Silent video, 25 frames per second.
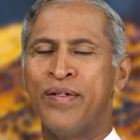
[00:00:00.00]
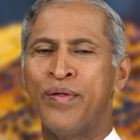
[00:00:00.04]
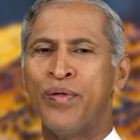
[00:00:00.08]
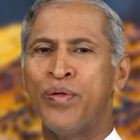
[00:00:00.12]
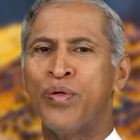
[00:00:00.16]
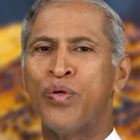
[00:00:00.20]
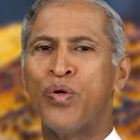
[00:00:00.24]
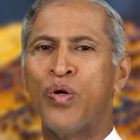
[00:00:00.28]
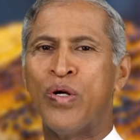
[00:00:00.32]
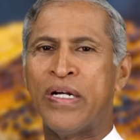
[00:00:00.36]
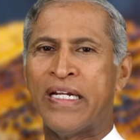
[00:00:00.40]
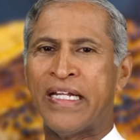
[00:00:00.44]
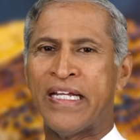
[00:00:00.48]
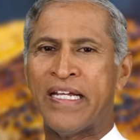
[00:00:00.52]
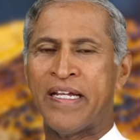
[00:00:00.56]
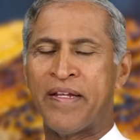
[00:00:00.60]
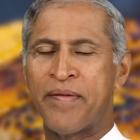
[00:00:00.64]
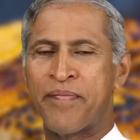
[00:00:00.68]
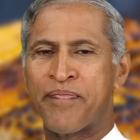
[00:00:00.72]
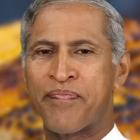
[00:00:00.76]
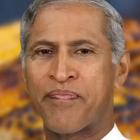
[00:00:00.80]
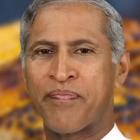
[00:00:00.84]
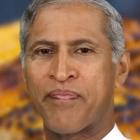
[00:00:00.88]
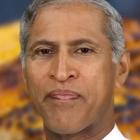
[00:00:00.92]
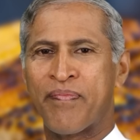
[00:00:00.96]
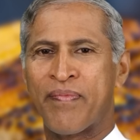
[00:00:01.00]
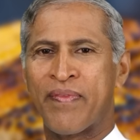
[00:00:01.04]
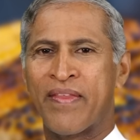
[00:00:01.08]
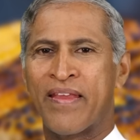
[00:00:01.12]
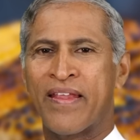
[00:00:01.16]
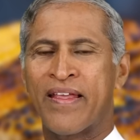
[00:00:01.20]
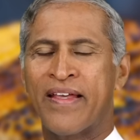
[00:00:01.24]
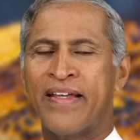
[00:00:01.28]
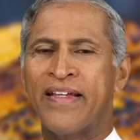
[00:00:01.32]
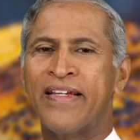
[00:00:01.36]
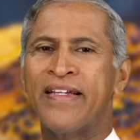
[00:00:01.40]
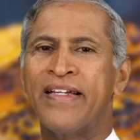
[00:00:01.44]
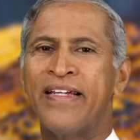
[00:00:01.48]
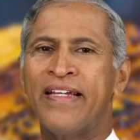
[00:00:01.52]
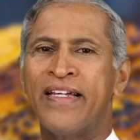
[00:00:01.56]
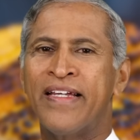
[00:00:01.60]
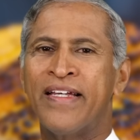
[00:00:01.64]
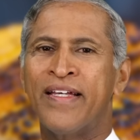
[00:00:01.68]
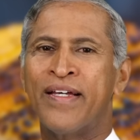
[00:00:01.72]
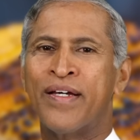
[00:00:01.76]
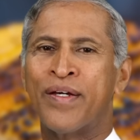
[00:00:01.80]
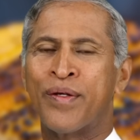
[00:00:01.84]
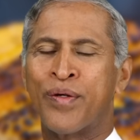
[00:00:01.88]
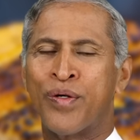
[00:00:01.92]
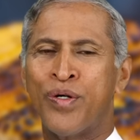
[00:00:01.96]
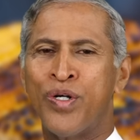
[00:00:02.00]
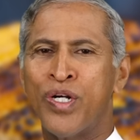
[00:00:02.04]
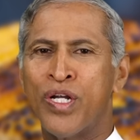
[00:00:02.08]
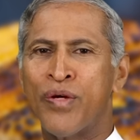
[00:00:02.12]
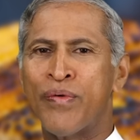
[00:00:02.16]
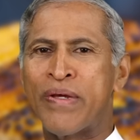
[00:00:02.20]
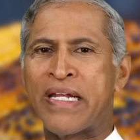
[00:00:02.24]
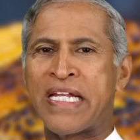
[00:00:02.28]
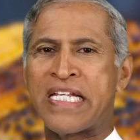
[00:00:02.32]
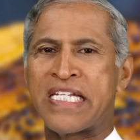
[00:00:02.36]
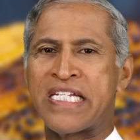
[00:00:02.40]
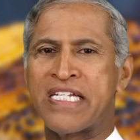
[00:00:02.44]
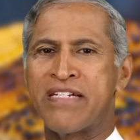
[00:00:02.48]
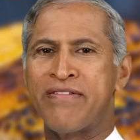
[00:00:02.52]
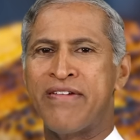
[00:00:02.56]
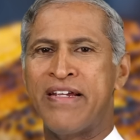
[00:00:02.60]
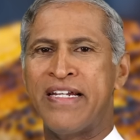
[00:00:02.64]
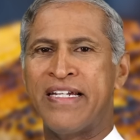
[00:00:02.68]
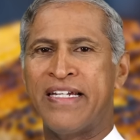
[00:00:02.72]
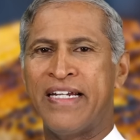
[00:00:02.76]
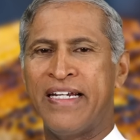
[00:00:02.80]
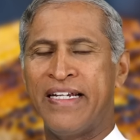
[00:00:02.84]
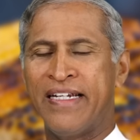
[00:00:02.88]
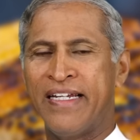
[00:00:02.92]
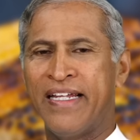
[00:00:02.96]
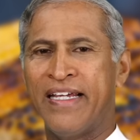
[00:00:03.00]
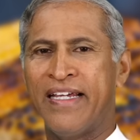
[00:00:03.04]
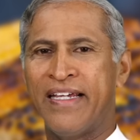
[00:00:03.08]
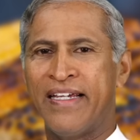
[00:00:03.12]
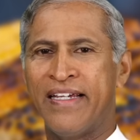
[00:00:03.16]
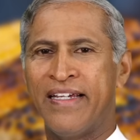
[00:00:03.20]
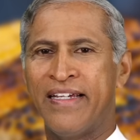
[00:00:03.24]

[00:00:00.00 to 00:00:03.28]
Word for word: ఇంకోటి రెండవ నష్టం ఏంటంటే